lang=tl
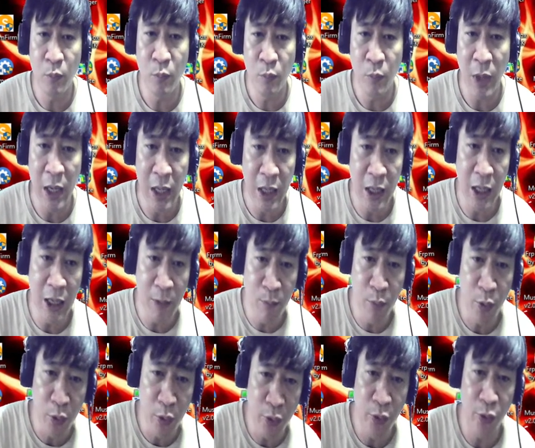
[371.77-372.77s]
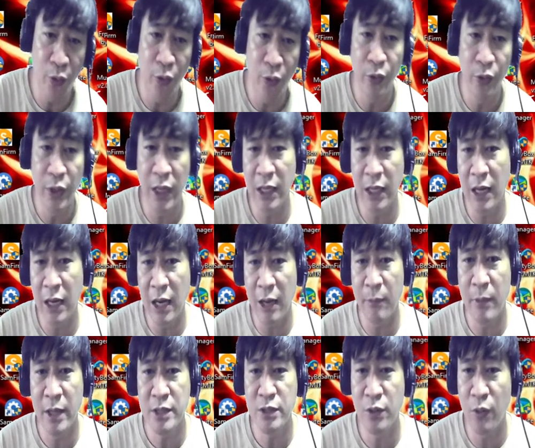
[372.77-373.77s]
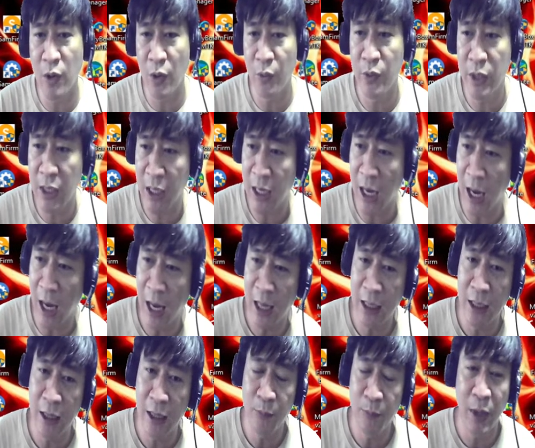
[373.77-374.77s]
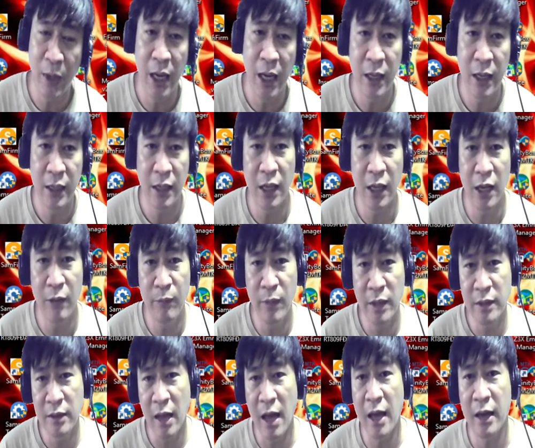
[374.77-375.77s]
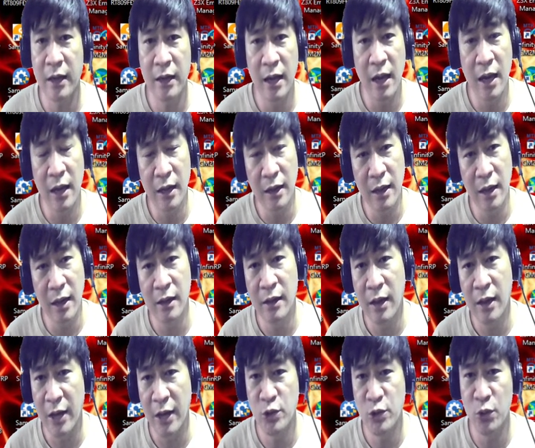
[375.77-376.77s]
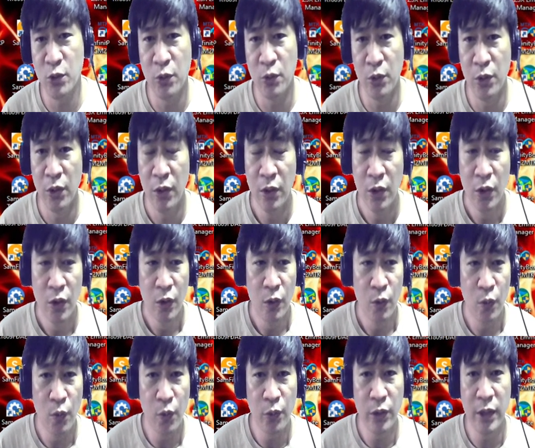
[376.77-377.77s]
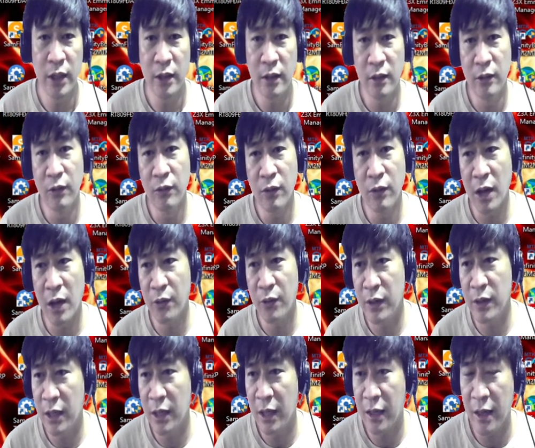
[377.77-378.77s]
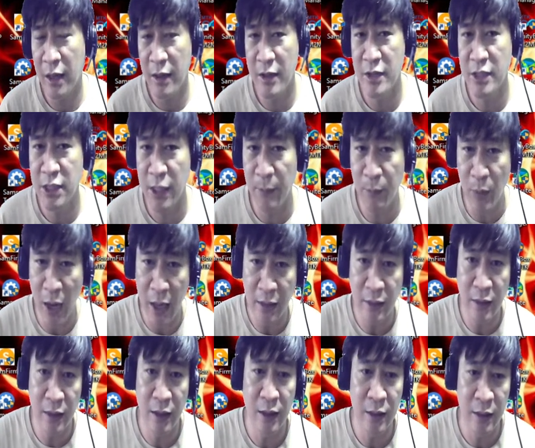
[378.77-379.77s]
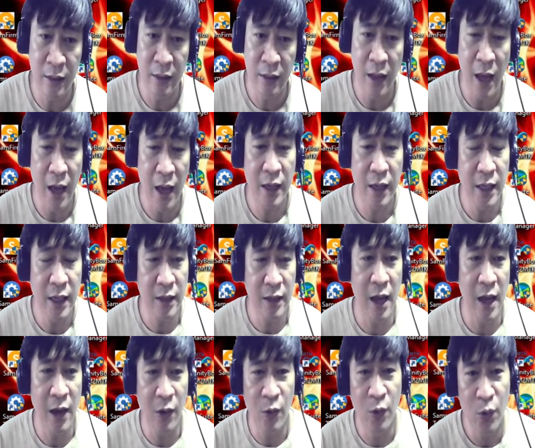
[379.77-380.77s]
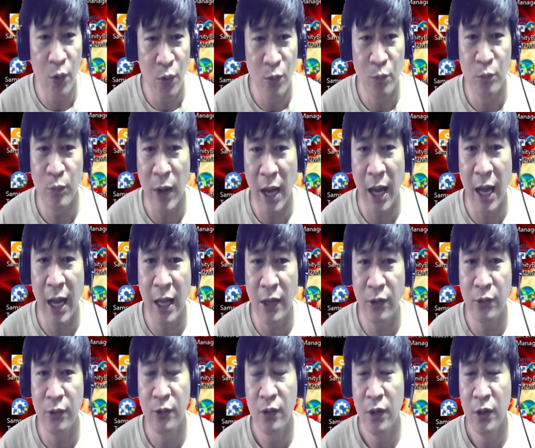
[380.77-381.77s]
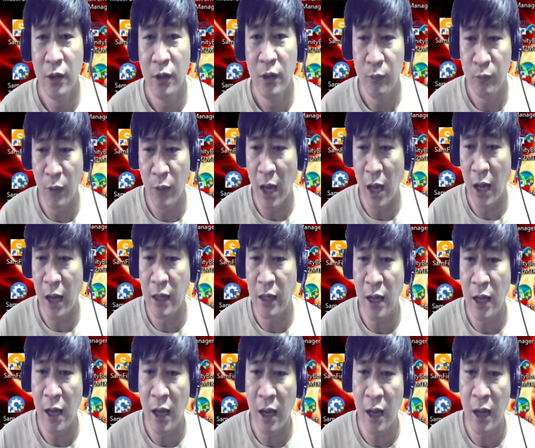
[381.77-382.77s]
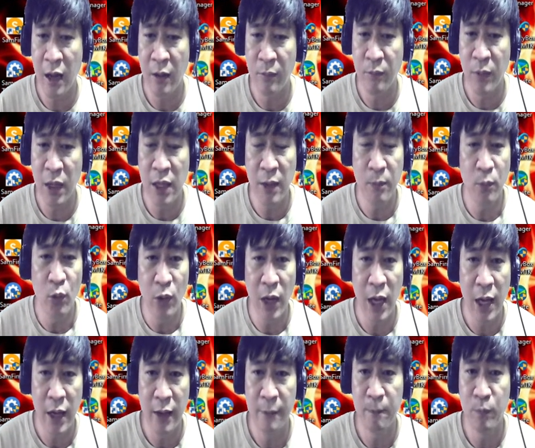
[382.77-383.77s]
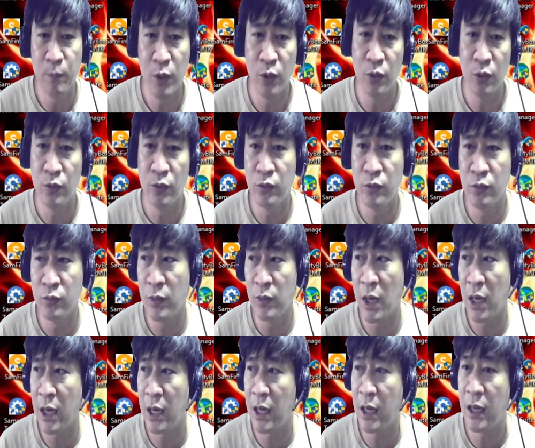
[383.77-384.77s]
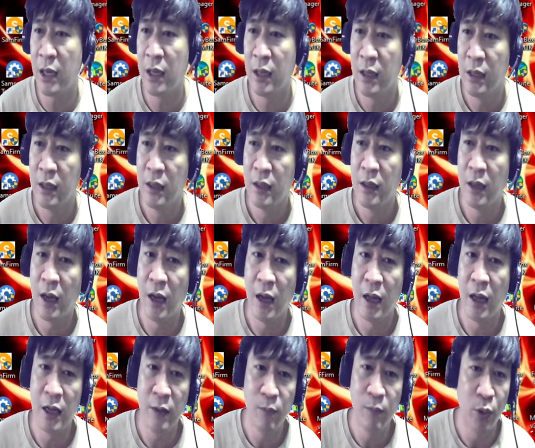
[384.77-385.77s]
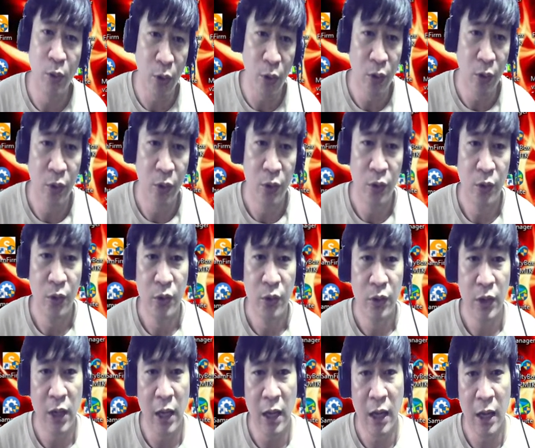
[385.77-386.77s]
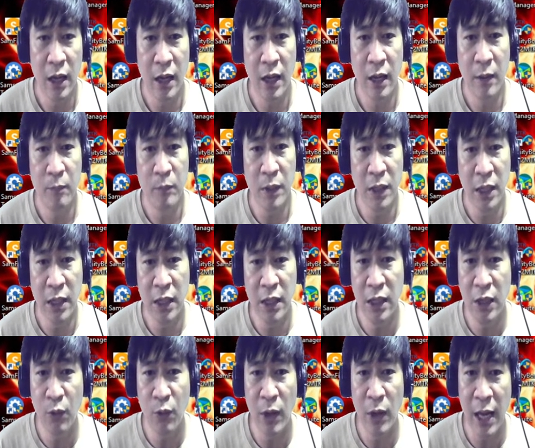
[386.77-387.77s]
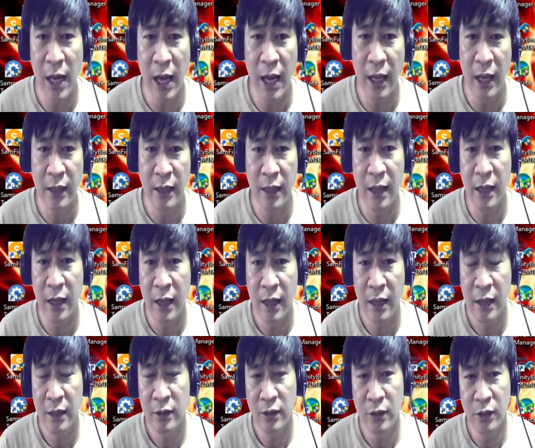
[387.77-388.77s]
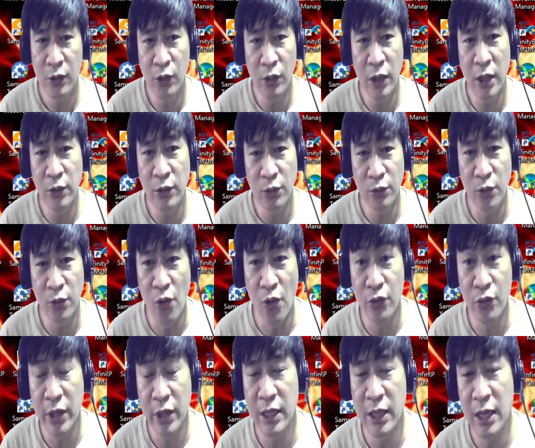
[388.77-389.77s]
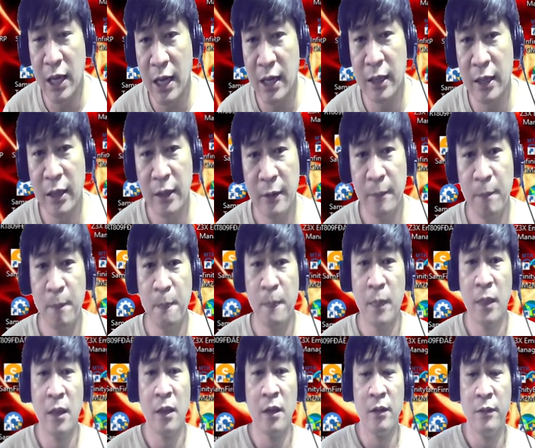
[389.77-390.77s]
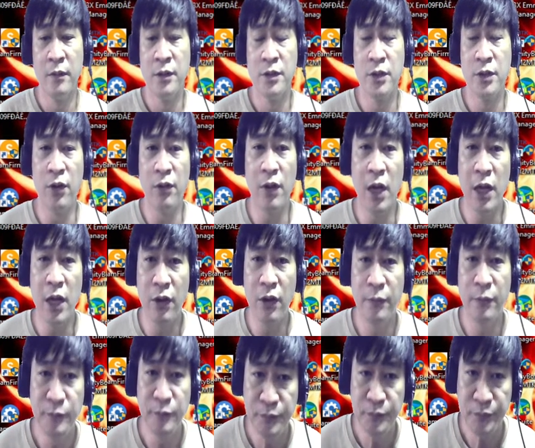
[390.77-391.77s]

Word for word: maling libro noon na inilabas nung ako'y nag-aaral pa ng elementarya hanggang high school. Ngunit nung ako'y nagkaisip at nakita ko kung paano uh, na manipula yung mga uh, libro na pinaniniwalaan na yun ang totoong nangyari. So ngayon,